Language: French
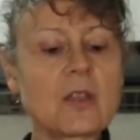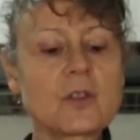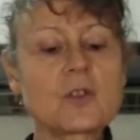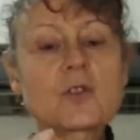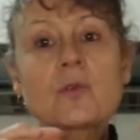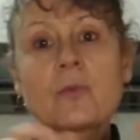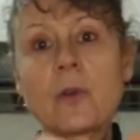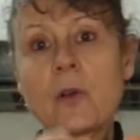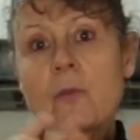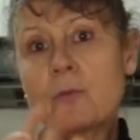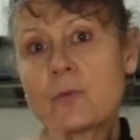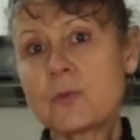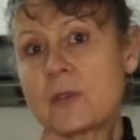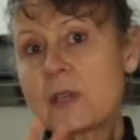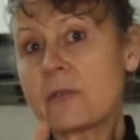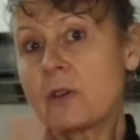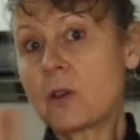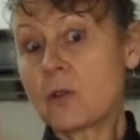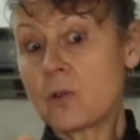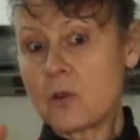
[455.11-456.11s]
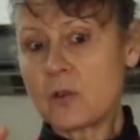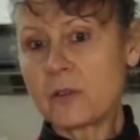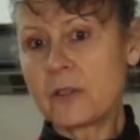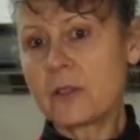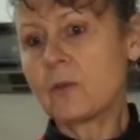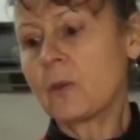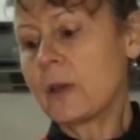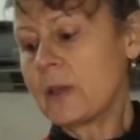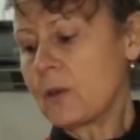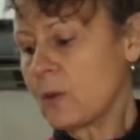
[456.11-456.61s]
souvent vous avez encore des
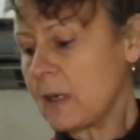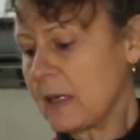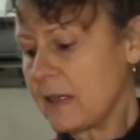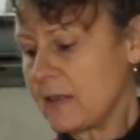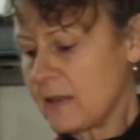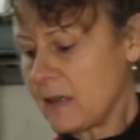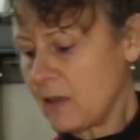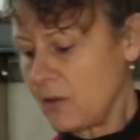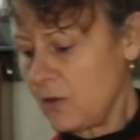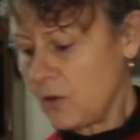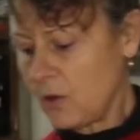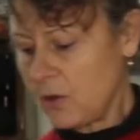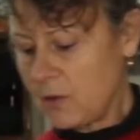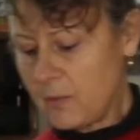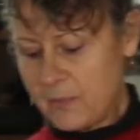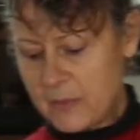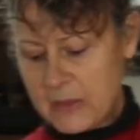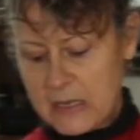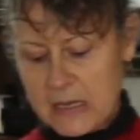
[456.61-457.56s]
noyaux à l'intérieur.